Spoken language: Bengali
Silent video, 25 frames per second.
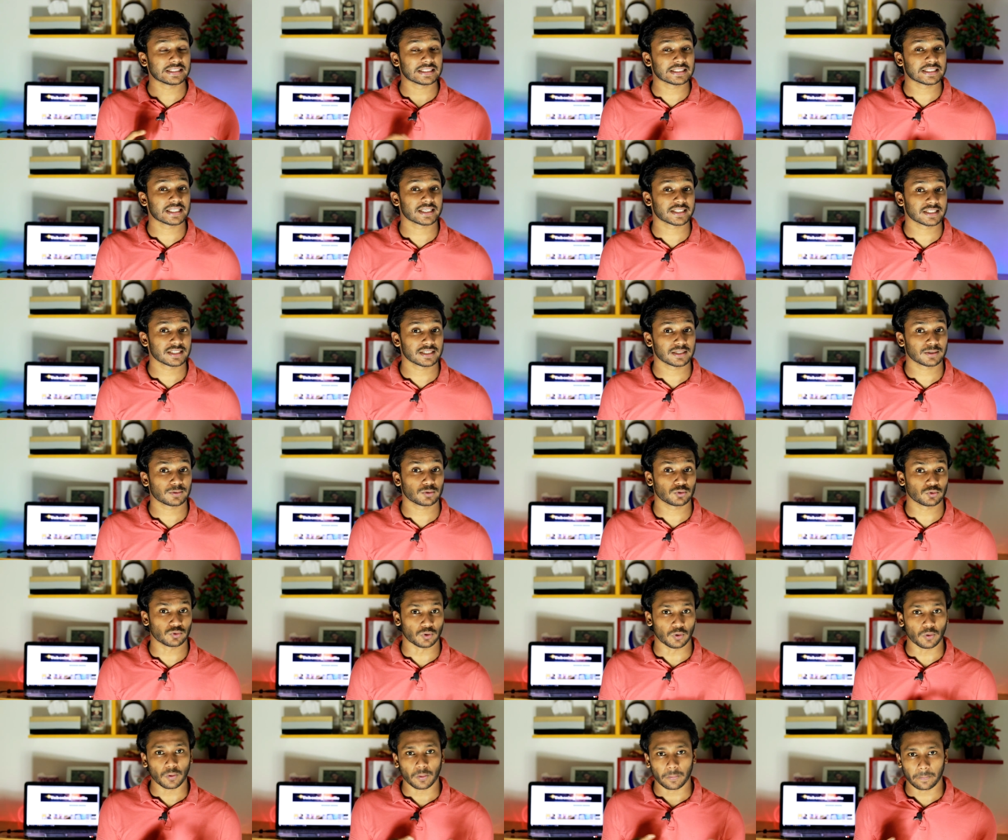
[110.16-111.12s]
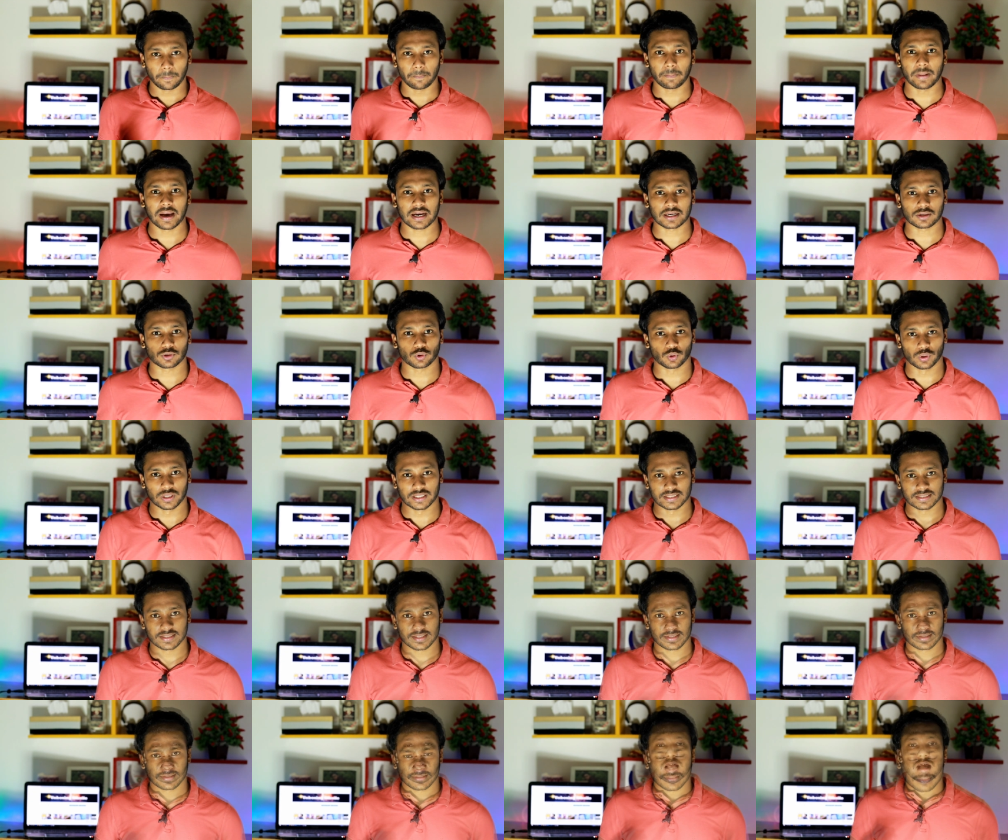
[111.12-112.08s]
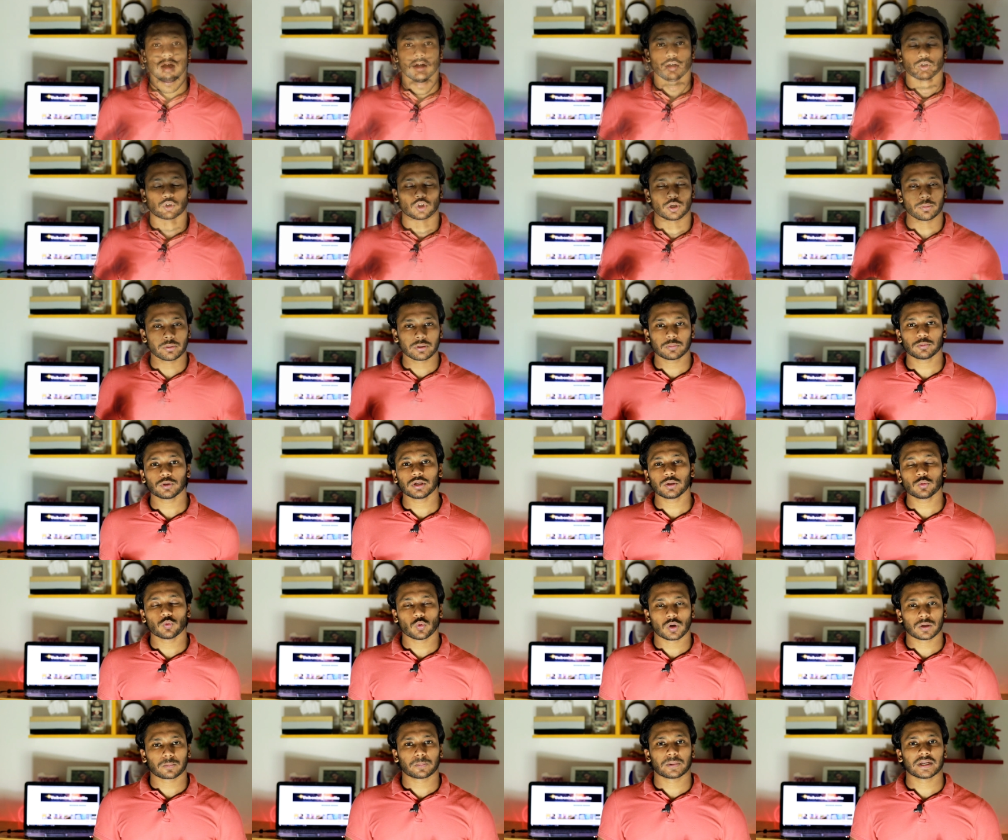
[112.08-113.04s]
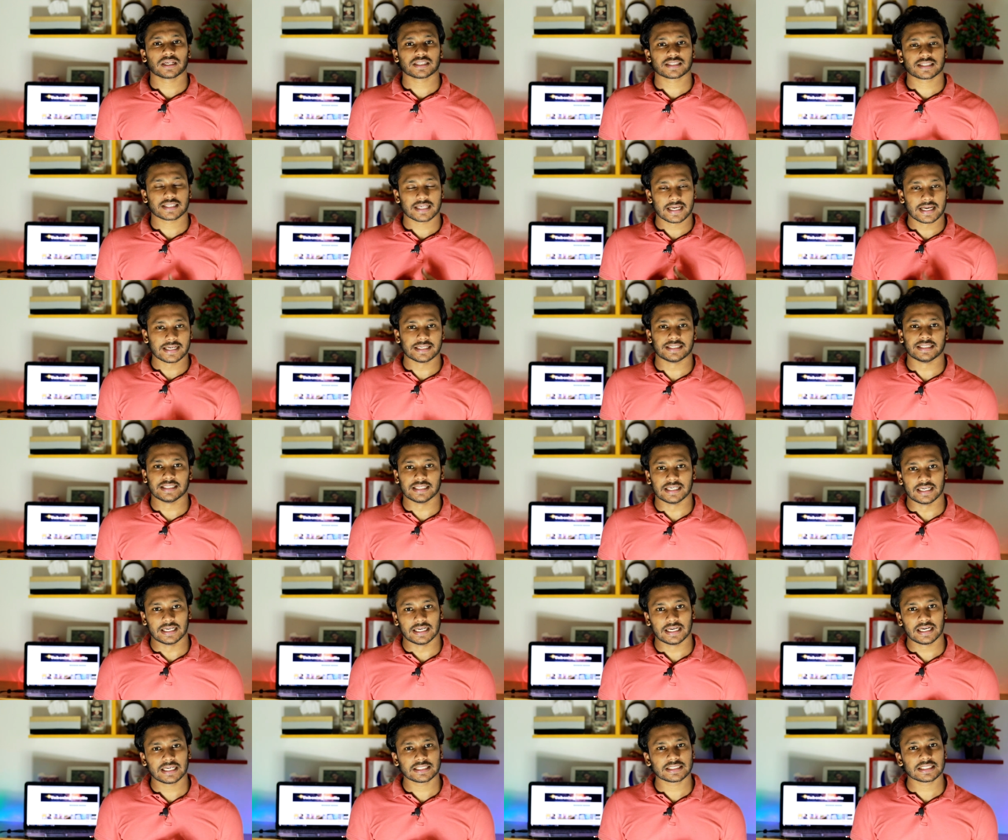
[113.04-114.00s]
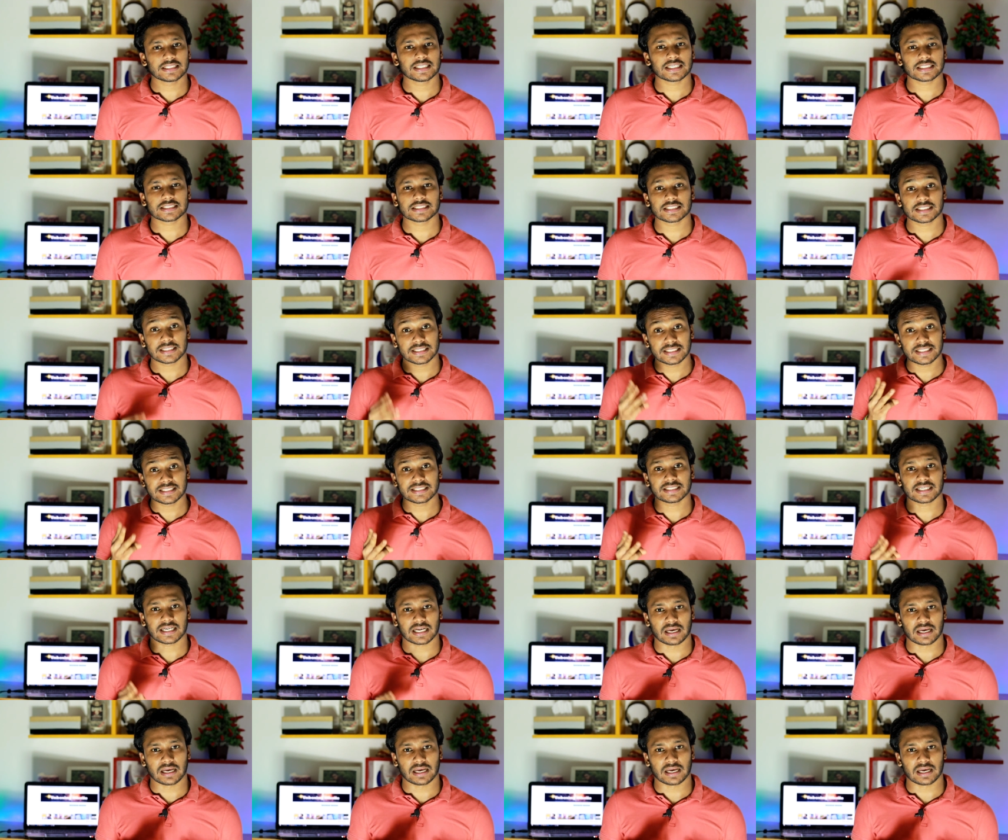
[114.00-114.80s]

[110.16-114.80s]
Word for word: এতে থাকছে না কোনো ম্যাক্রো লেন্স তো এবার বলি ওয়ানপ্লাস এইট নিয়ে এতে থাকছে তিনটা